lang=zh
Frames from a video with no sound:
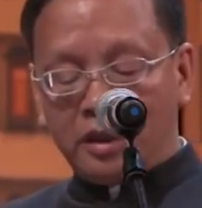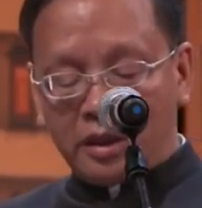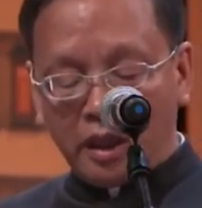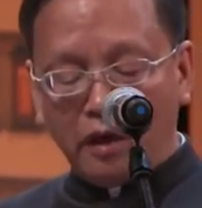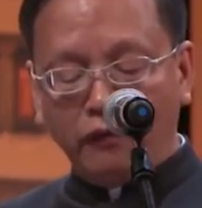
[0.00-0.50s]

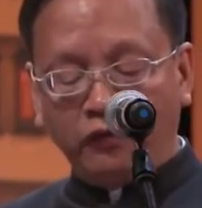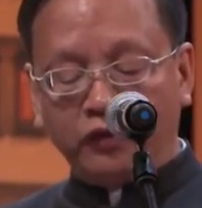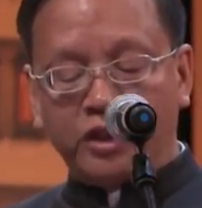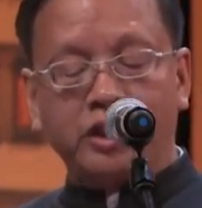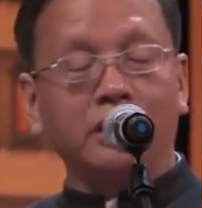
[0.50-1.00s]
肩
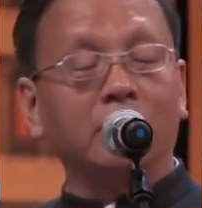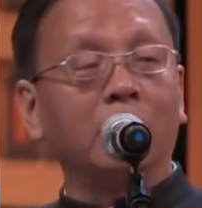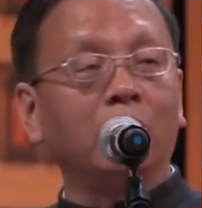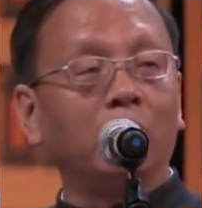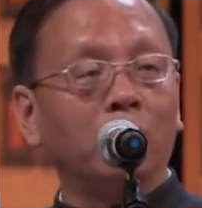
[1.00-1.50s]
负起
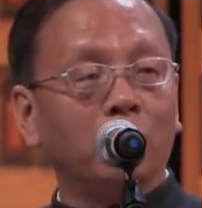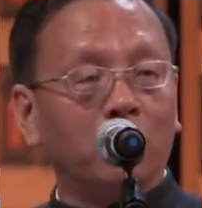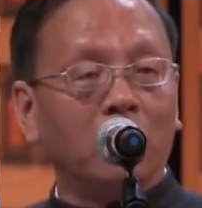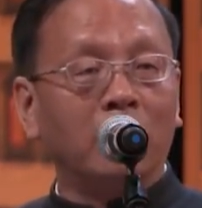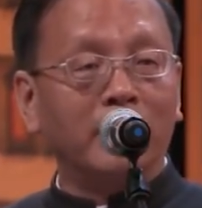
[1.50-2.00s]

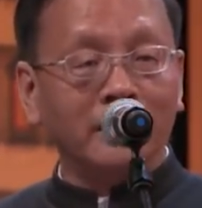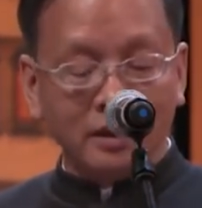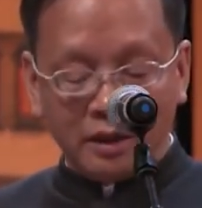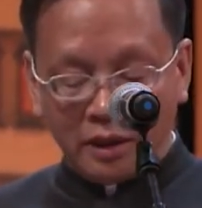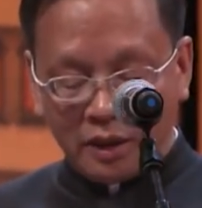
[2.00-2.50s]
我
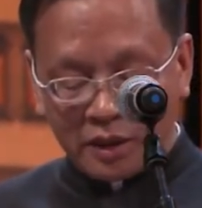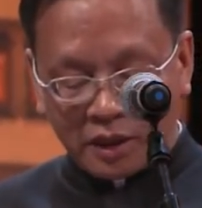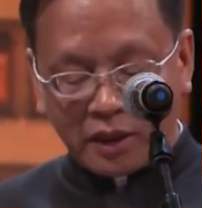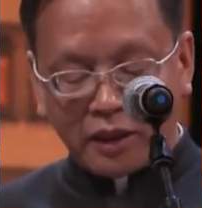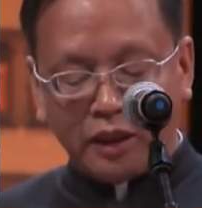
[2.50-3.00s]
们
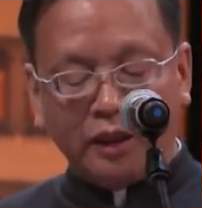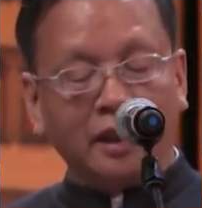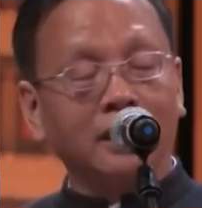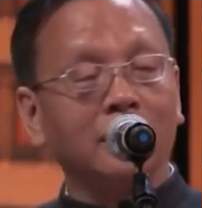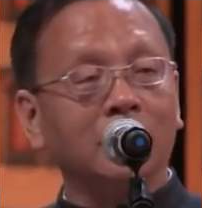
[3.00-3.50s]
这代人
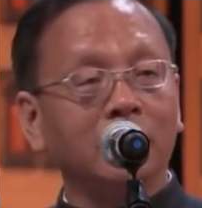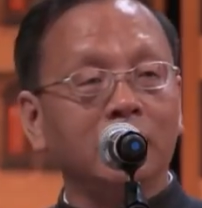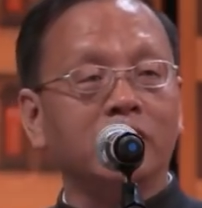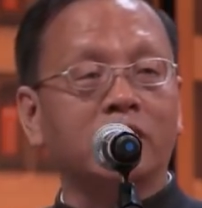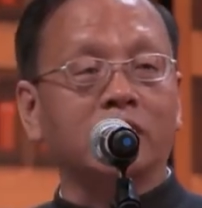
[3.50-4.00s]
的
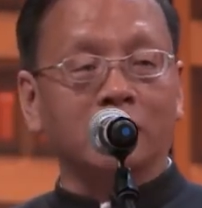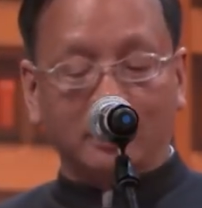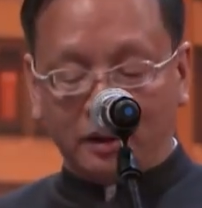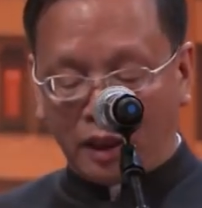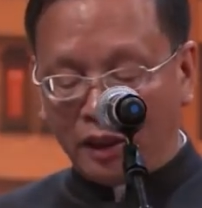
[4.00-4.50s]
历史
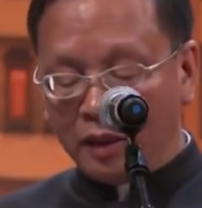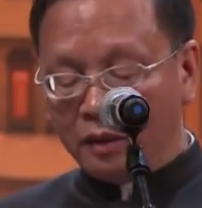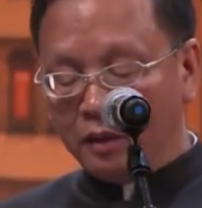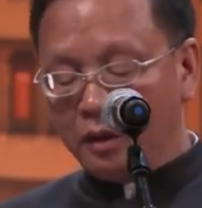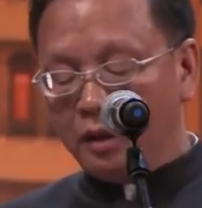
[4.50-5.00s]
担当，
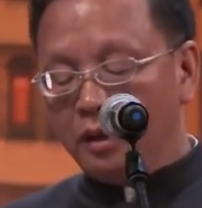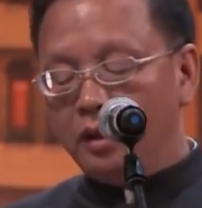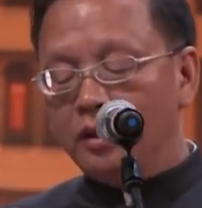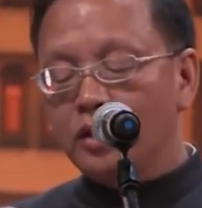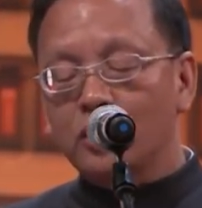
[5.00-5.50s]

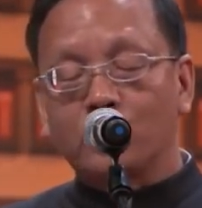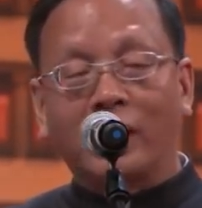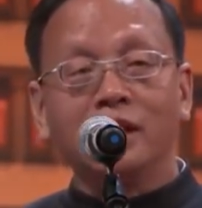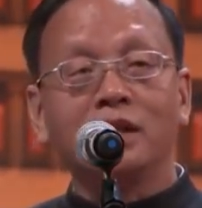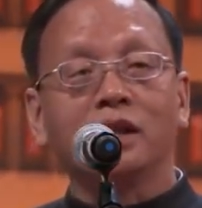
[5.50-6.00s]

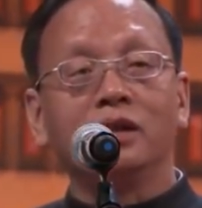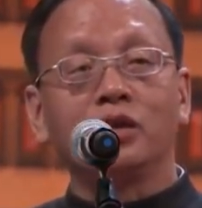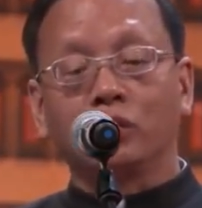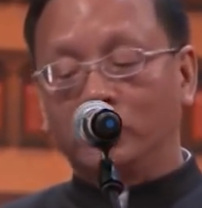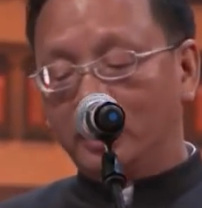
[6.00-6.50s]
传承
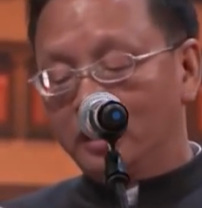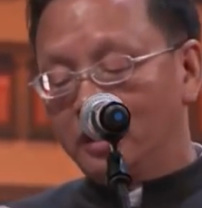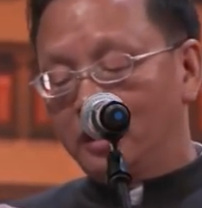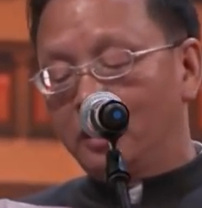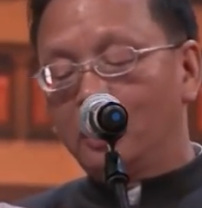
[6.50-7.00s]
祖德，
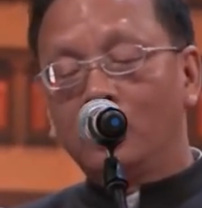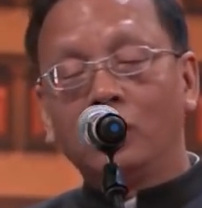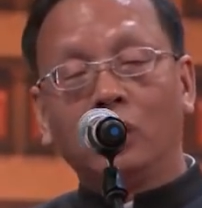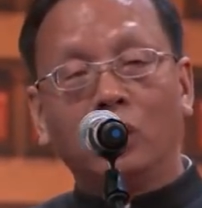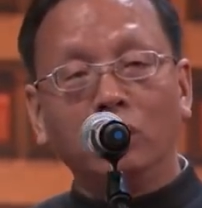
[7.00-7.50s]

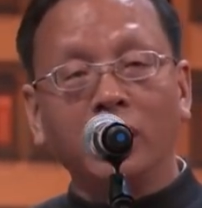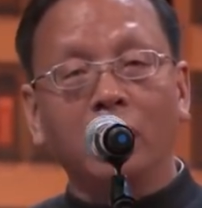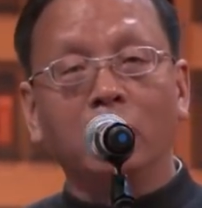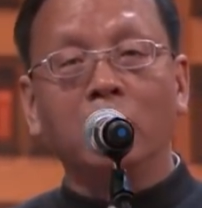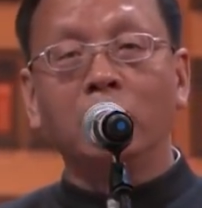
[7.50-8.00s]
弘
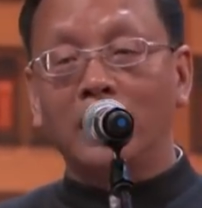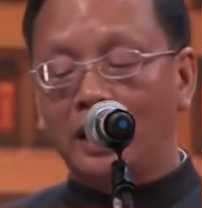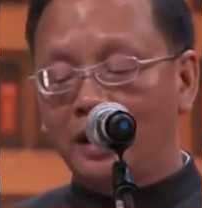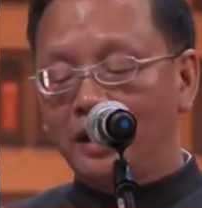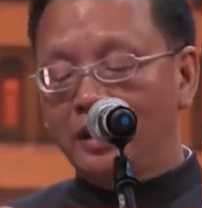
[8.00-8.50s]
扬文
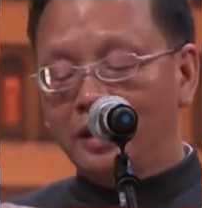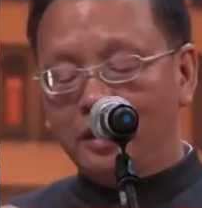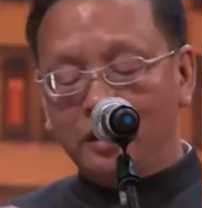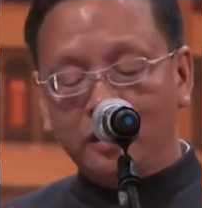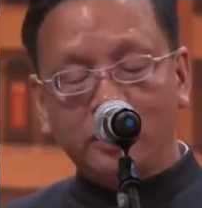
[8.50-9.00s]
化，
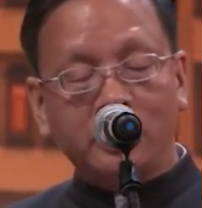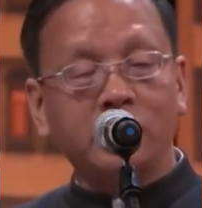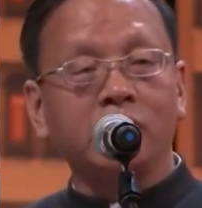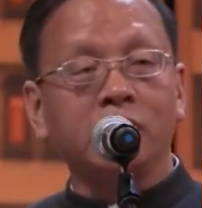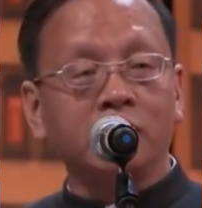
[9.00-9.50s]

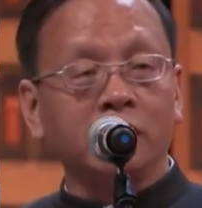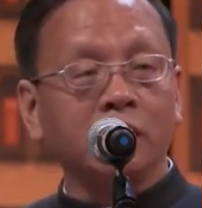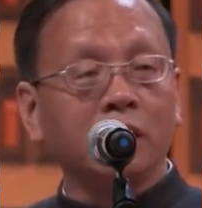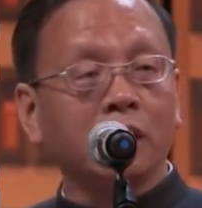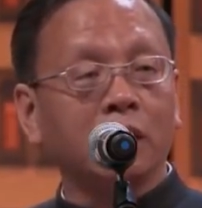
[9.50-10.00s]
启
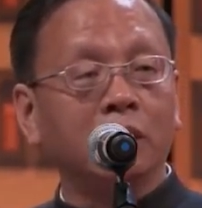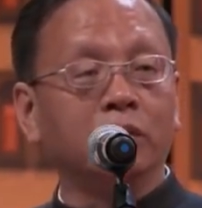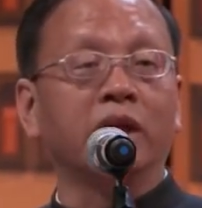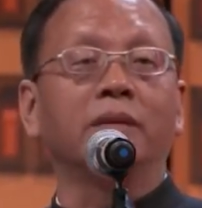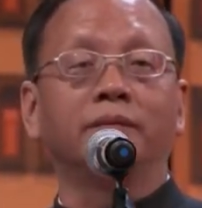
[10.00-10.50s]
迪后
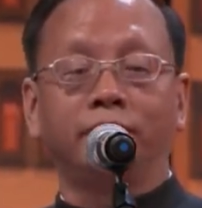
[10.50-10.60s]
人。